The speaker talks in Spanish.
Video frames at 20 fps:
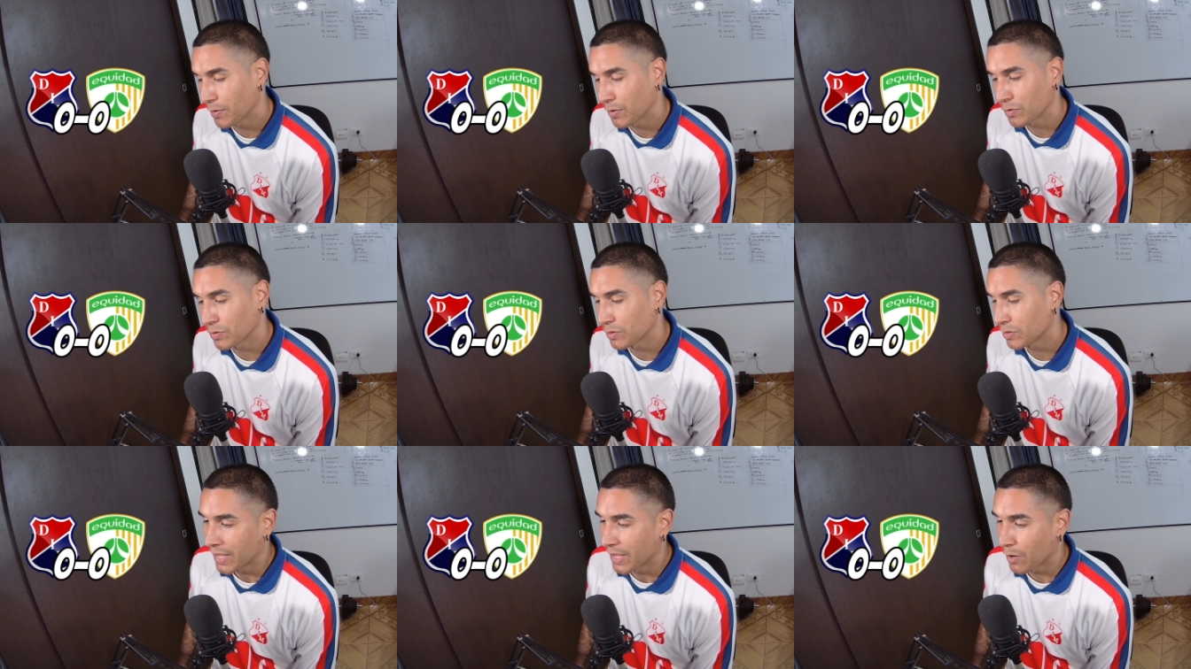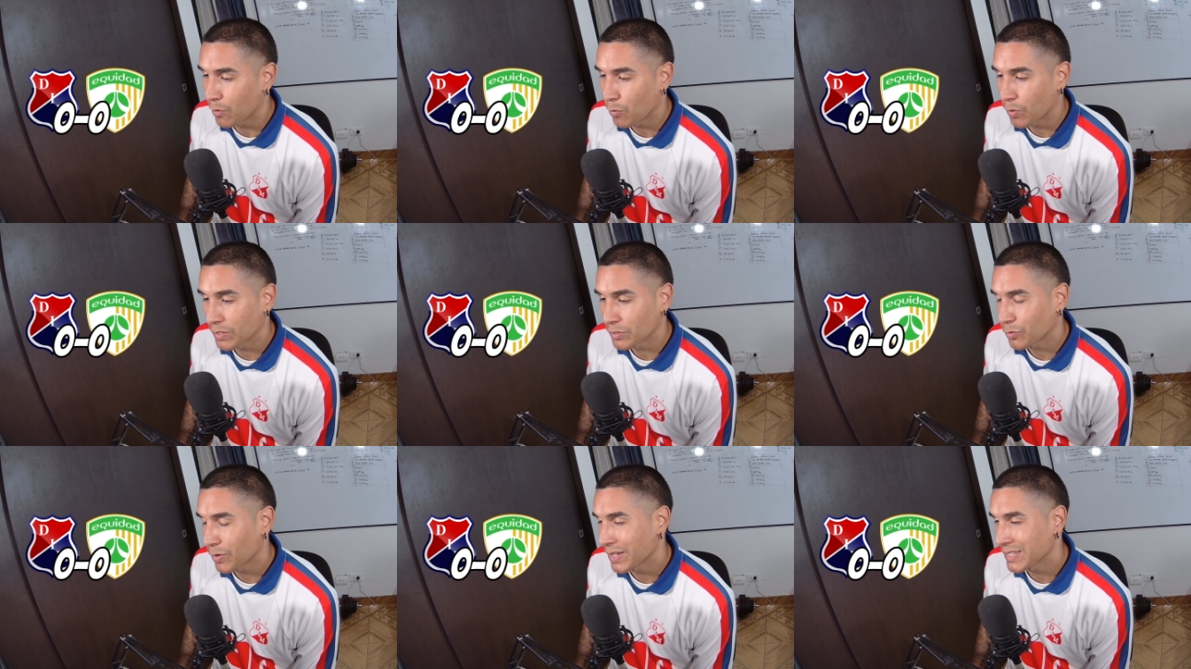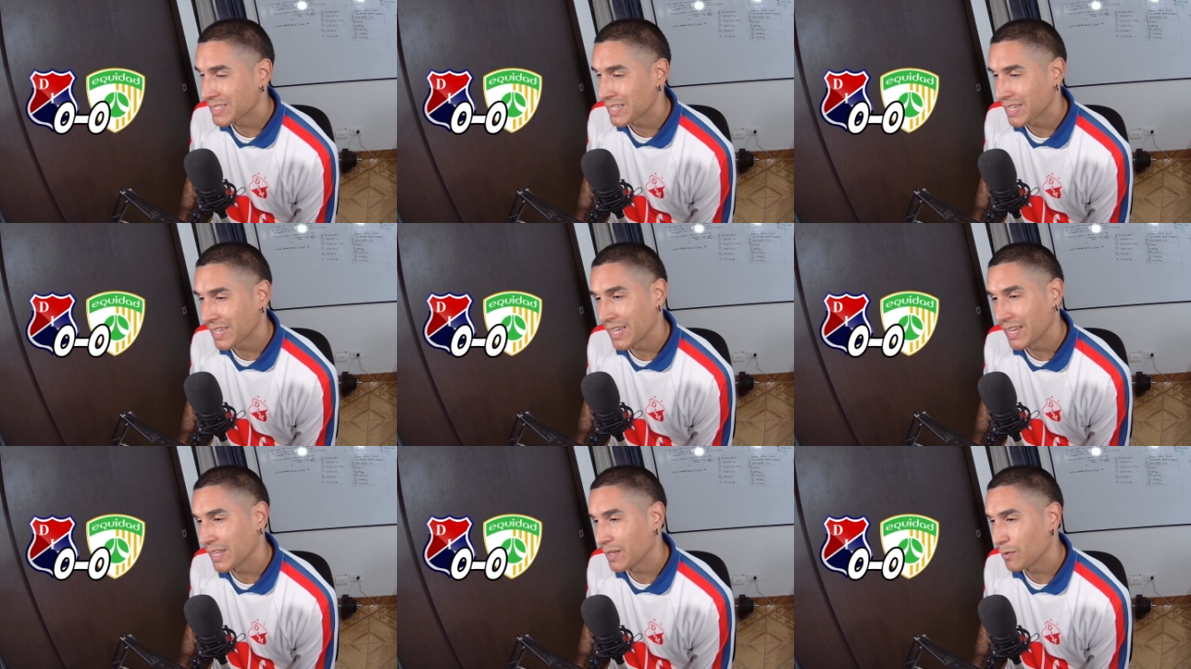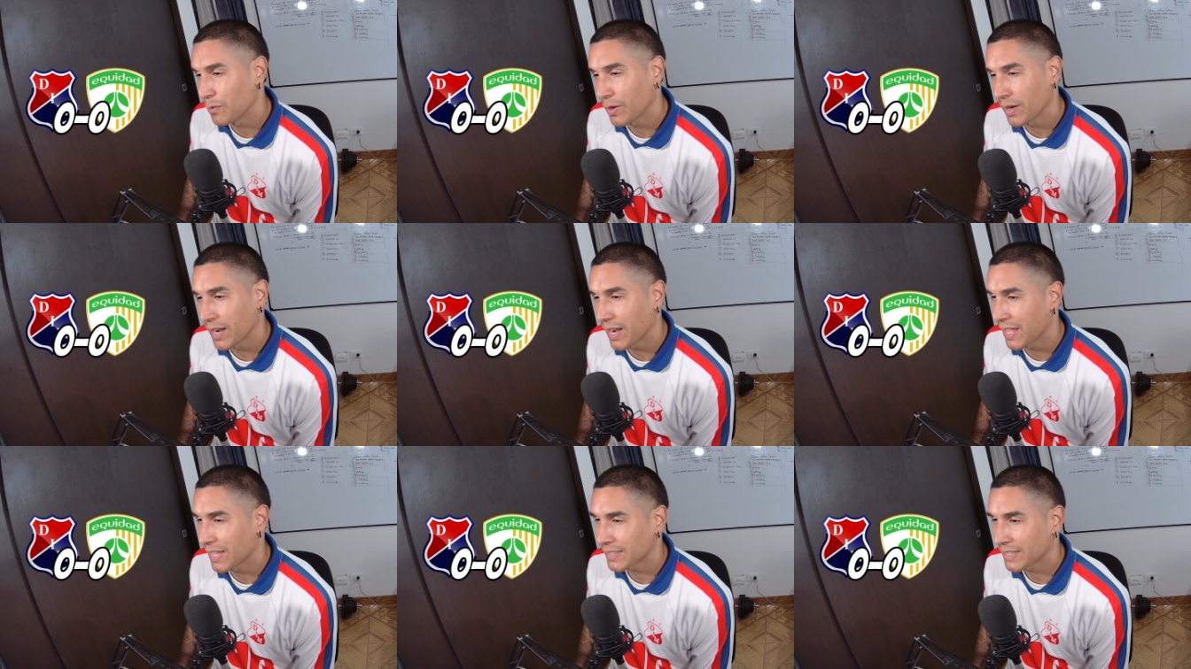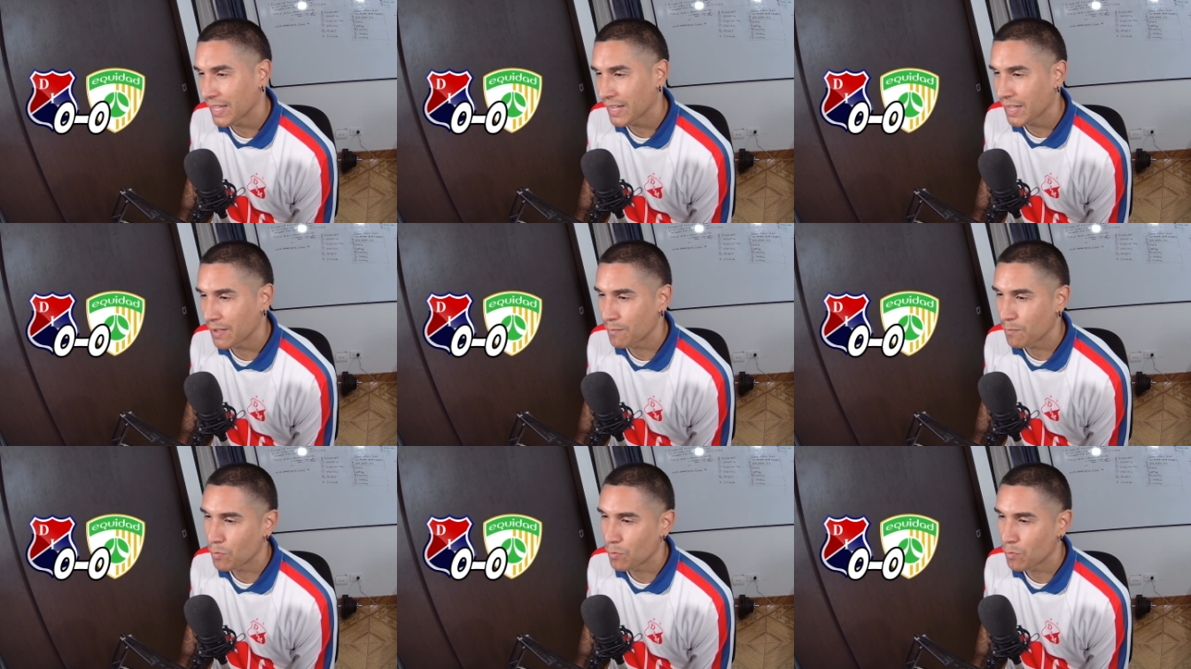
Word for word: Pero en cuanto a desequilibrio en el ataque,